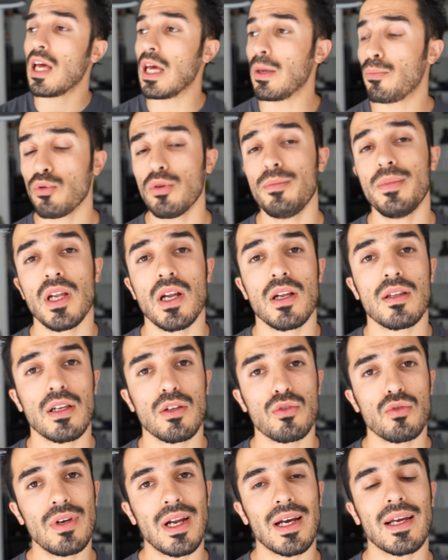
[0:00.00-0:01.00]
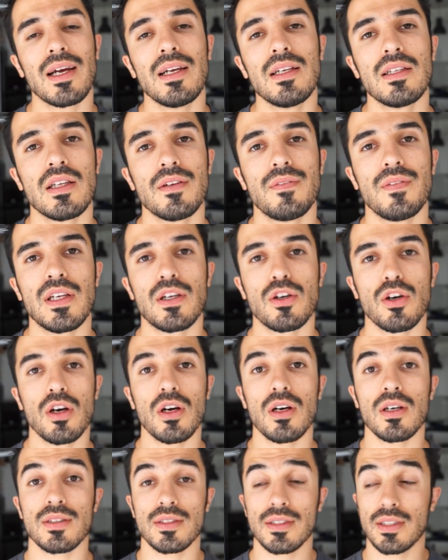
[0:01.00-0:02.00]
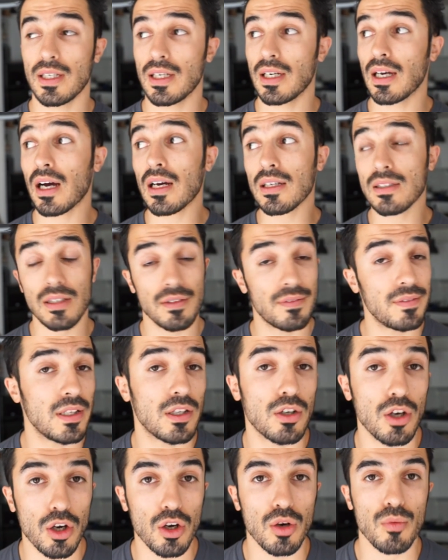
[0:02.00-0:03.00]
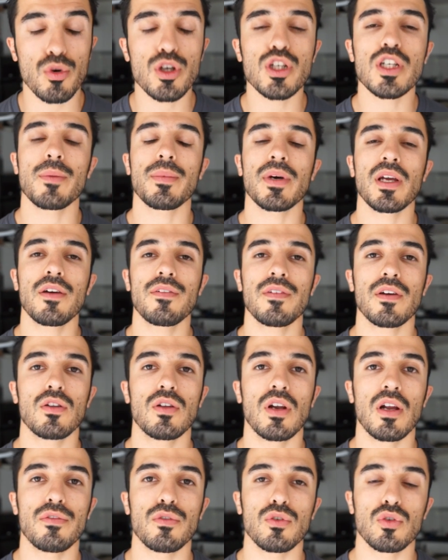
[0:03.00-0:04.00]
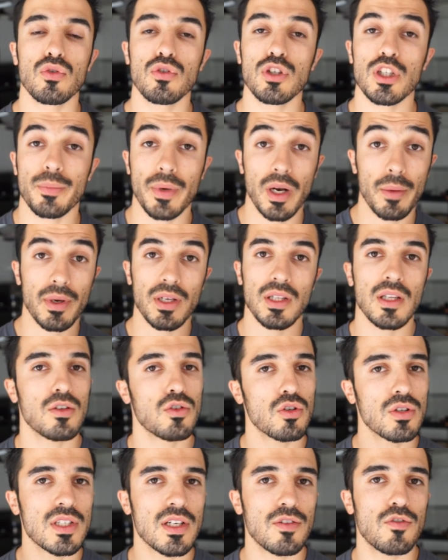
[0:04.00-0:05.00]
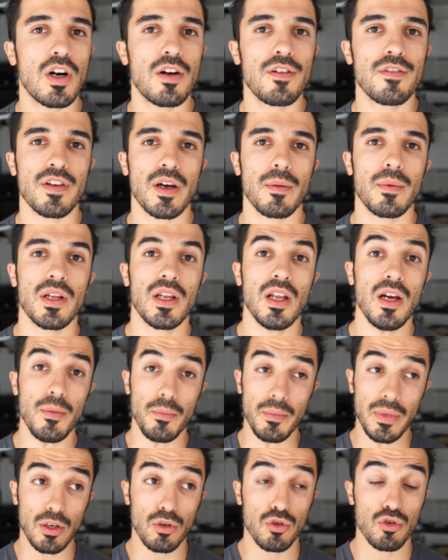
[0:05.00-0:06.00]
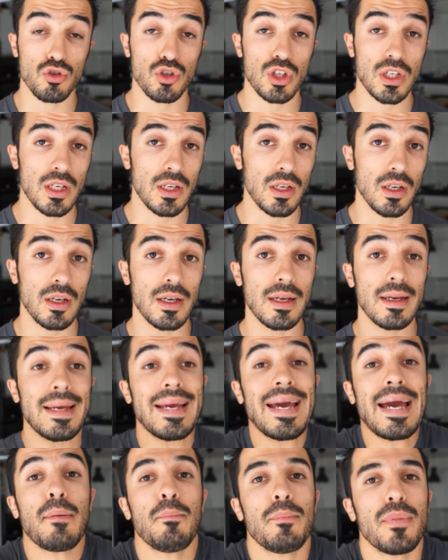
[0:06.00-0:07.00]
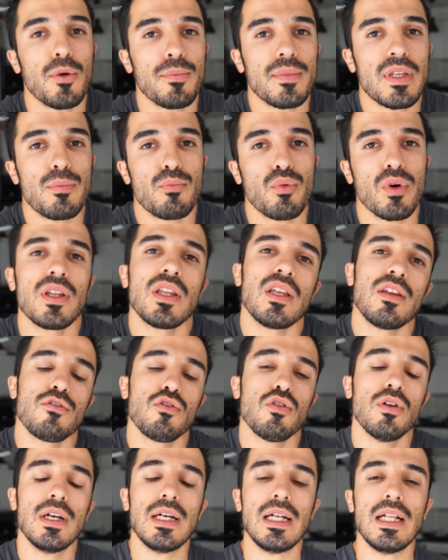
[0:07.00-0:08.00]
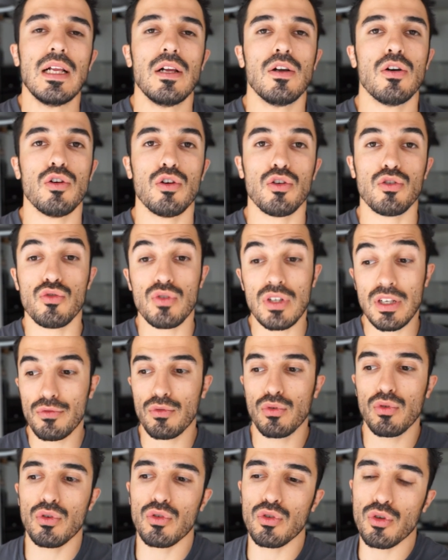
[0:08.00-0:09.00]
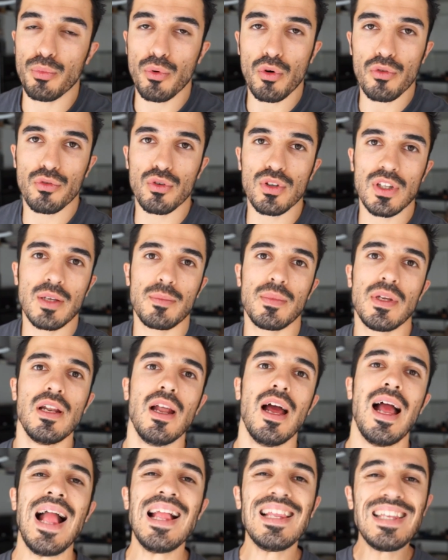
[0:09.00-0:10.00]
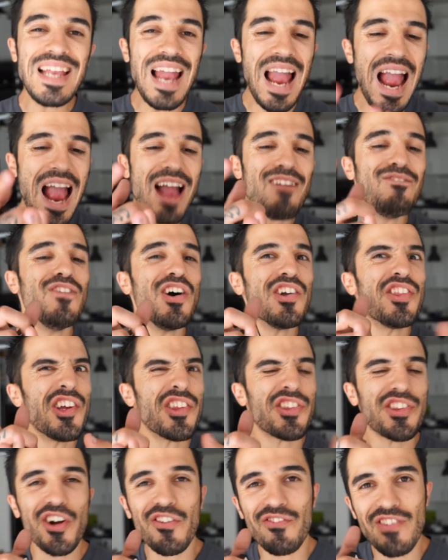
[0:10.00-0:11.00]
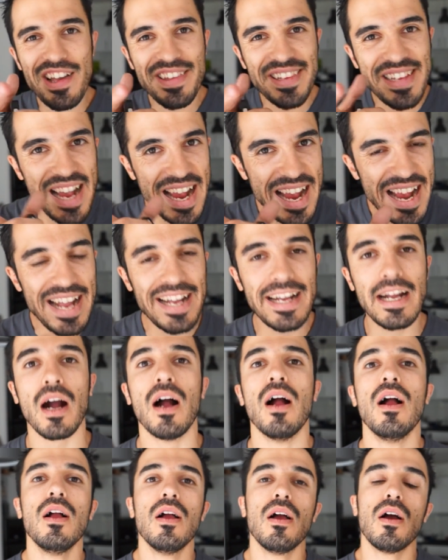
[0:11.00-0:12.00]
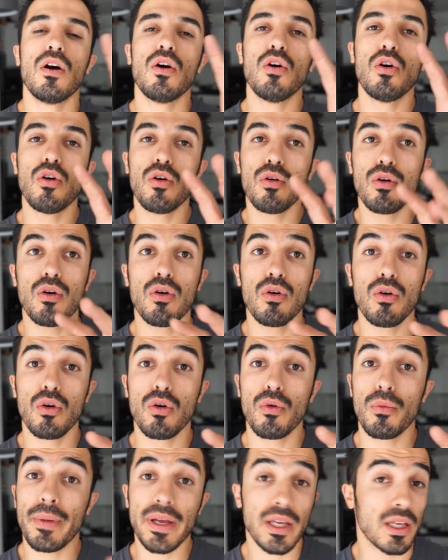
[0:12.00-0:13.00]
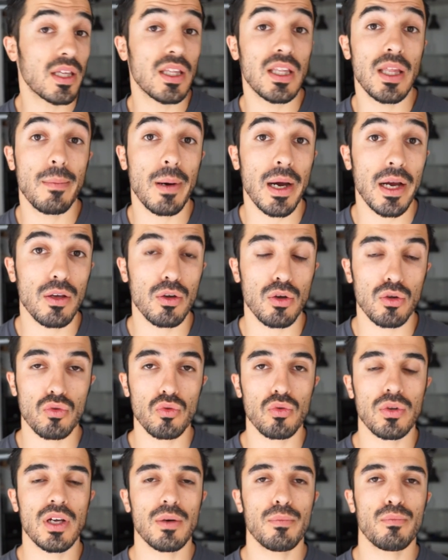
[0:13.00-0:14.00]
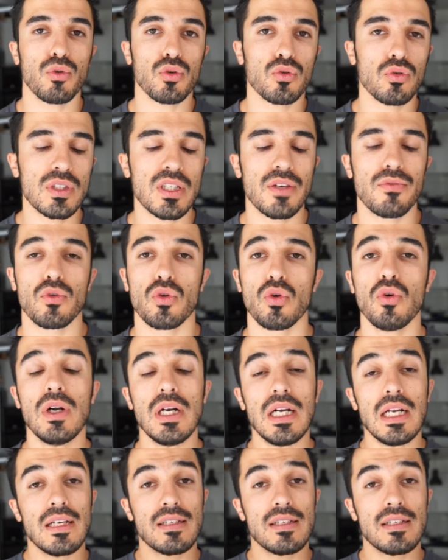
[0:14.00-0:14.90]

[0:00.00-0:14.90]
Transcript: Et puis bien entendu la qualité Flickr, c'est grâce à Flickr que moi j'ai appris à faire de la photo, j'ai pas la prétention de savoir en faire maintenant mais que j'ai grimpé un petit peu à niveau, euh, du niveau de profond débile à j'ai mode automatique au mec qui débraille euh, tout le temps pour toutes ses photos.